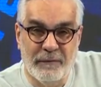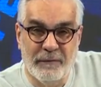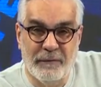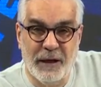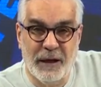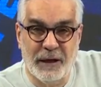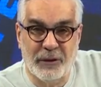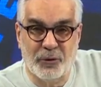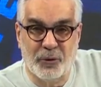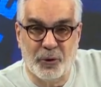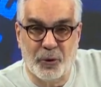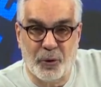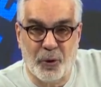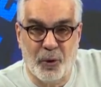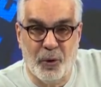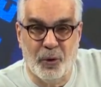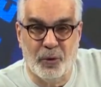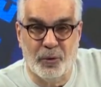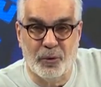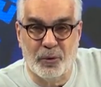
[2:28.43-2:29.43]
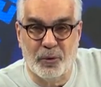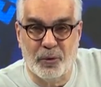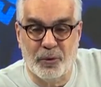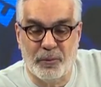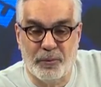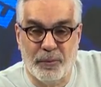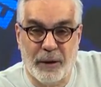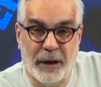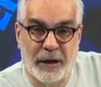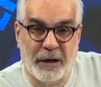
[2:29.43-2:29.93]
ve troll
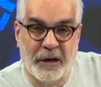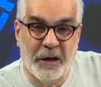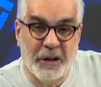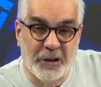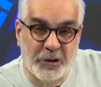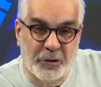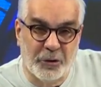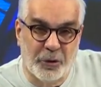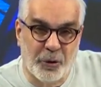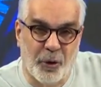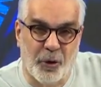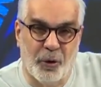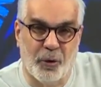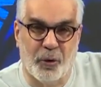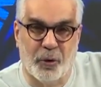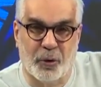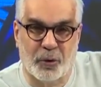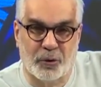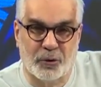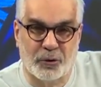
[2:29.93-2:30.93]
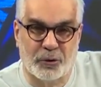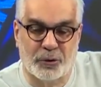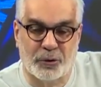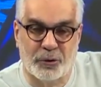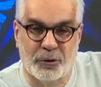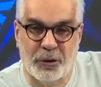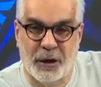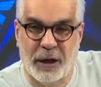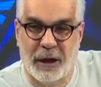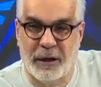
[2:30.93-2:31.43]
paralı troll
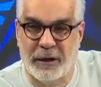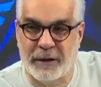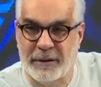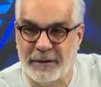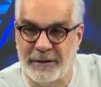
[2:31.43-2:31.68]
ordusuyla